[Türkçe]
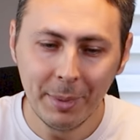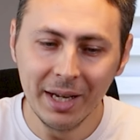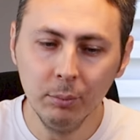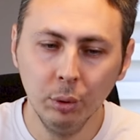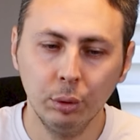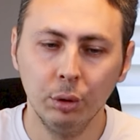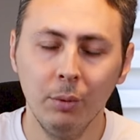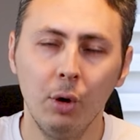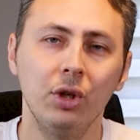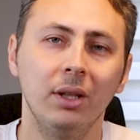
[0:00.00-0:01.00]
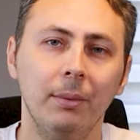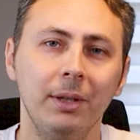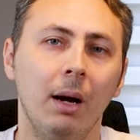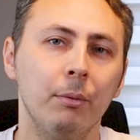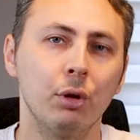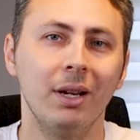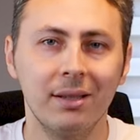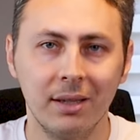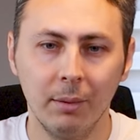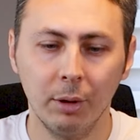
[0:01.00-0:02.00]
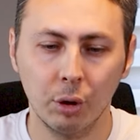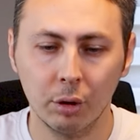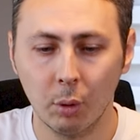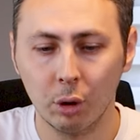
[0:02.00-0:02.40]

Benim bulduğum önce tabii ki Amazon Etsy'ye bakıyorum.